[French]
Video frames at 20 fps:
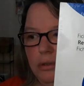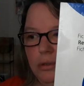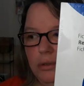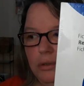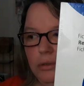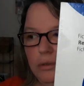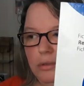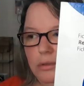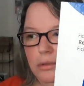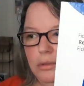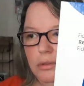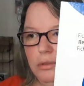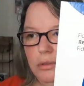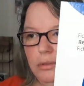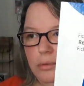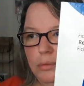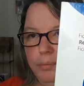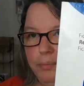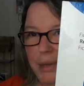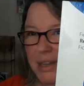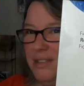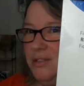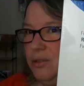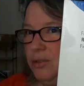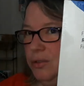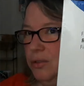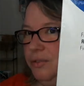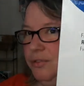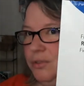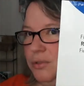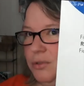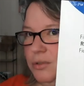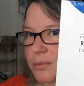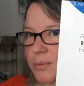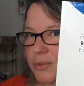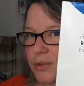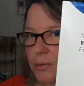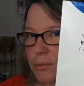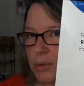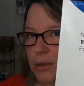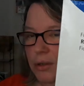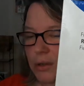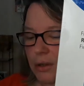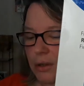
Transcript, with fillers: euh, presque 9 euros, il me semble.